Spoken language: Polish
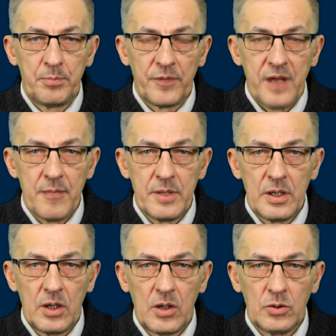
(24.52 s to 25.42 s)
Powiemy
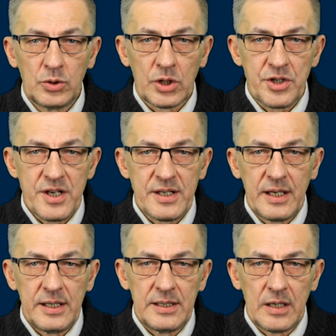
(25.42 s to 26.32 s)
o
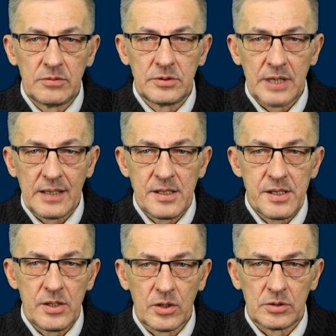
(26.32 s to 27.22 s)
uroczystej
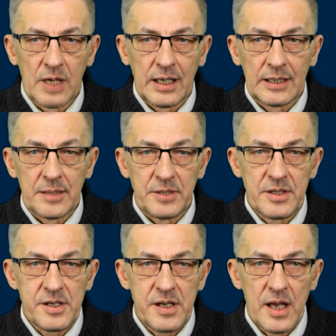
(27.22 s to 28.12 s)
inauguracji roku
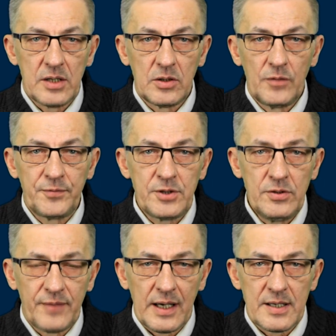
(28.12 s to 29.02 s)
akademickiego w
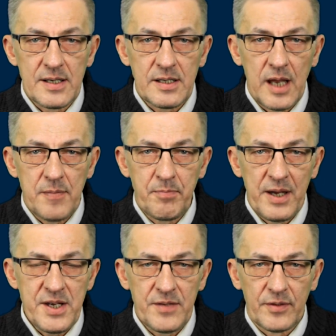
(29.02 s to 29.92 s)
Suwalskiej
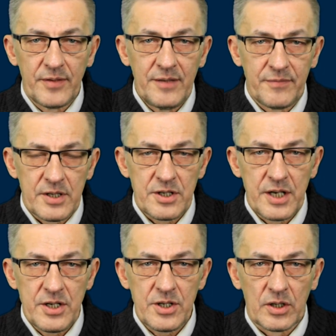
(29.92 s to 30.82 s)
Państwowej
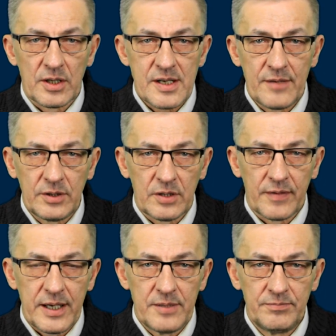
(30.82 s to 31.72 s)
Wyższej Szkole
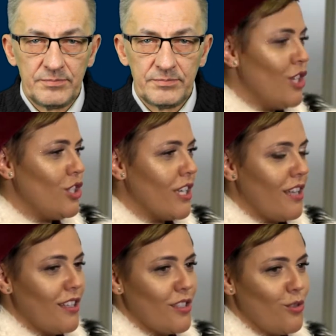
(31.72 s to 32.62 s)
Zawodowej. Czeka
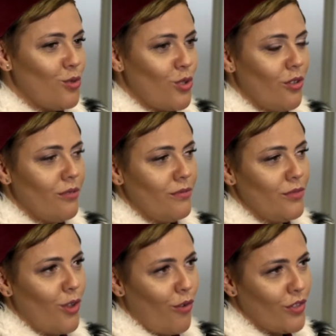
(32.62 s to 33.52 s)
nas dużo
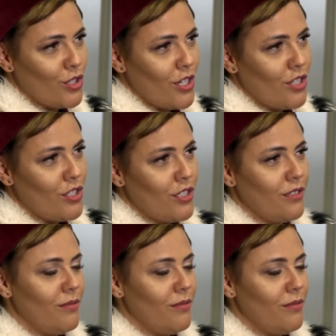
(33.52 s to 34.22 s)
nowych rzeczy.